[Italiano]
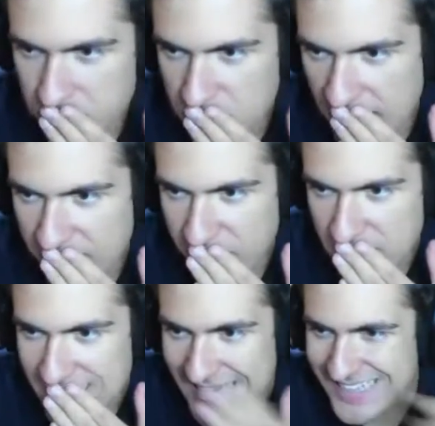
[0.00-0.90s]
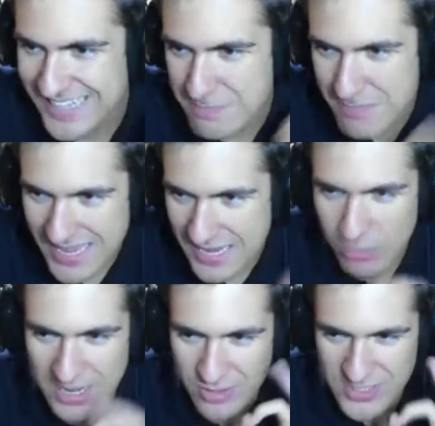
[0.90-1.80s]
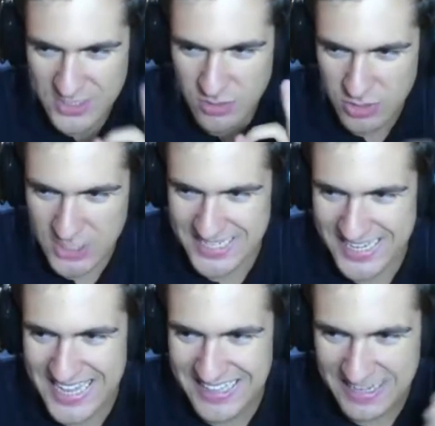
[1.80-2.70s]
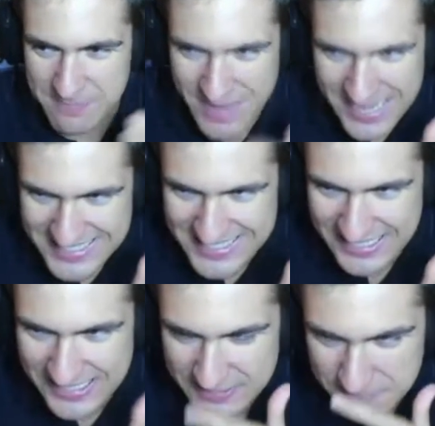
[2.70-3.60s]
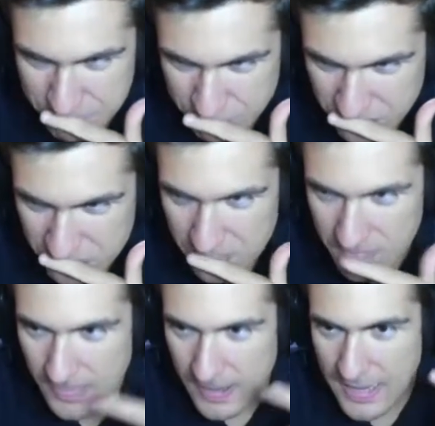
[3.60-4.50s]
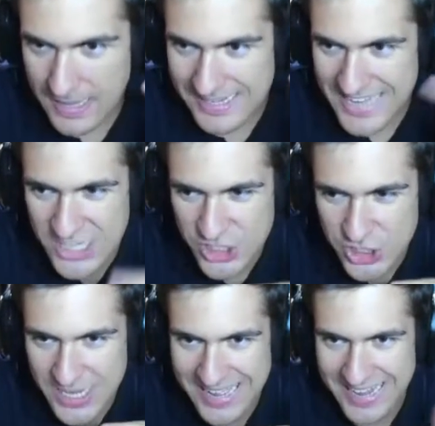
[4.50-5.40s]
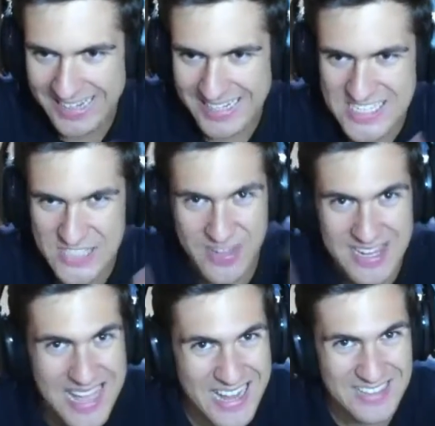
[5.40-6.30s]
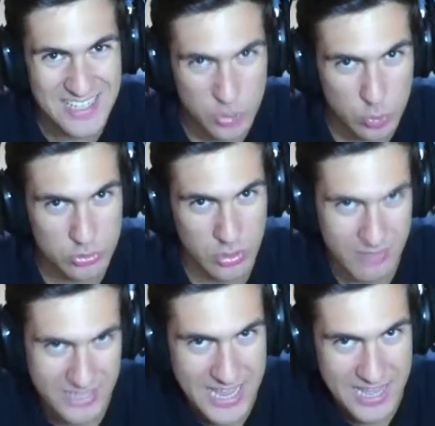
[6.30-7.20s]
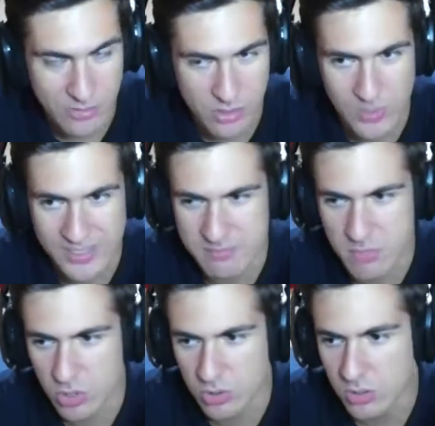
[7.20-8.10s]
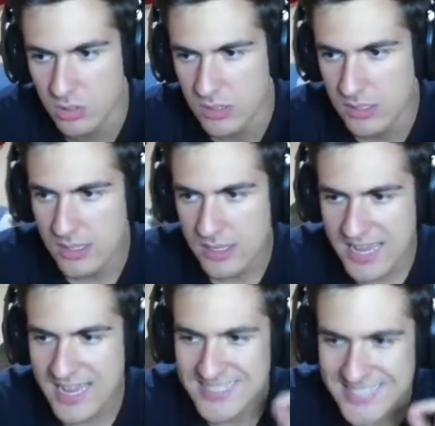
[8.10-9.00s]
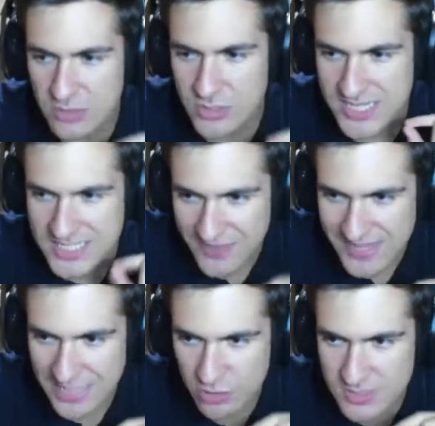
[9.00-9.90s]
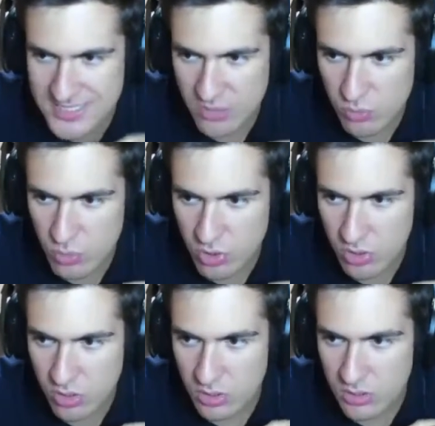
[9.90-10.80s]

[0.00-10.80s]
È finita, entra in Berserk. Allora, le cose che sono successe è che entra in Berserk, riesce a risvegliare del tutto l'Evangelion in qualche modo, e essendosi risvegliato lo 01,